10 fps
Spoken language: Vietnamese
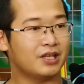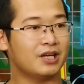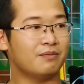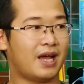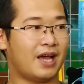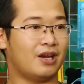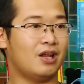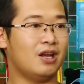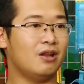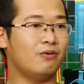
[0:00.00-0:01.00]
nhưng mà
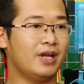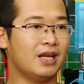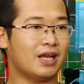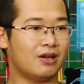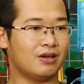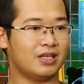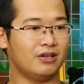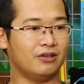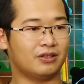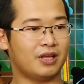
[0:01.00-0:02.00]
nên lưu ý là nó sẽ
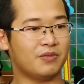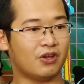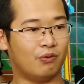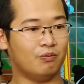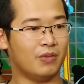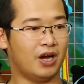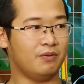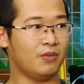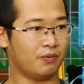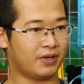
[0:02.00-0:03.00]
được tiêm chủng
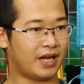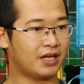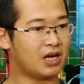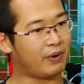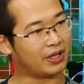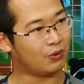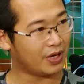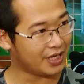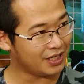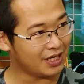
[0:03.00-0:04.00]
bởi một cái cơ quan thú
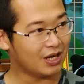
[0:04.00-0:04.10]
y